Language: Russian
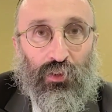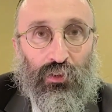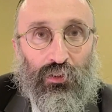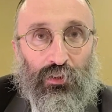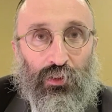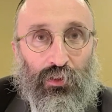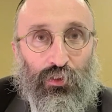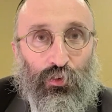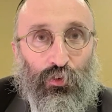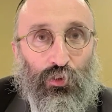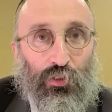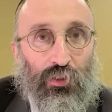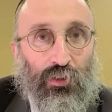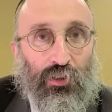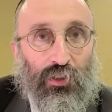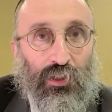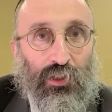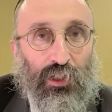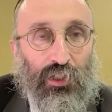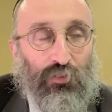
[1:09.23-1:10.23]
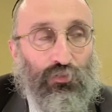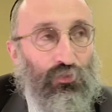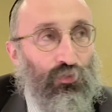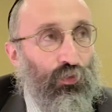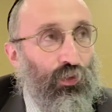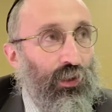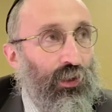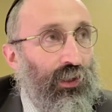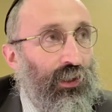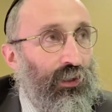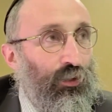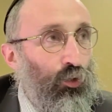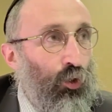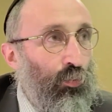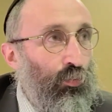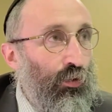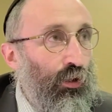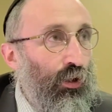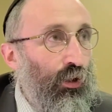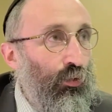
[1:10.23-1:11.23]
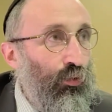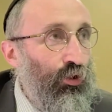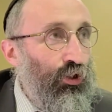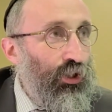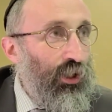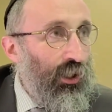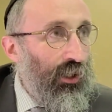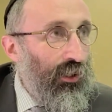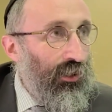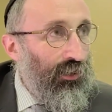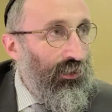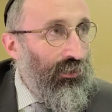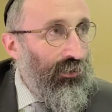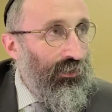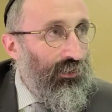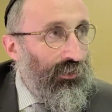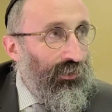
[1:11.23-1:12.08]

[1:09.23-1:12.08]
э, в ином ключе,